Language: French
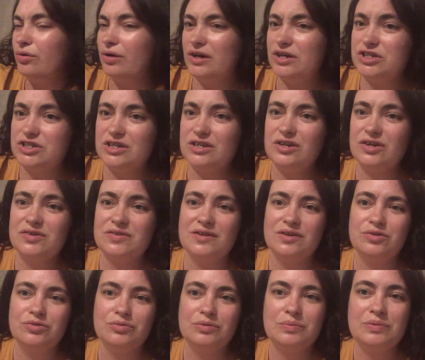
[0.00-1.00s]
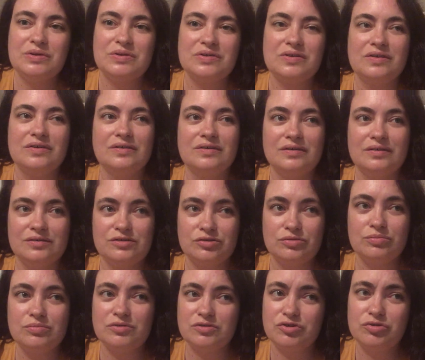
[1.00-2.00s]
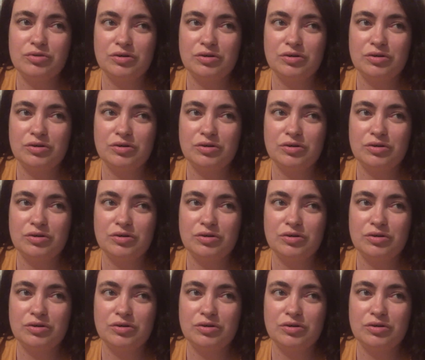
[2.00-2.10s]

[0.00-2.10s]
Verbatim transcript: de l'orage d'ailleurs cette nuit, parce que je,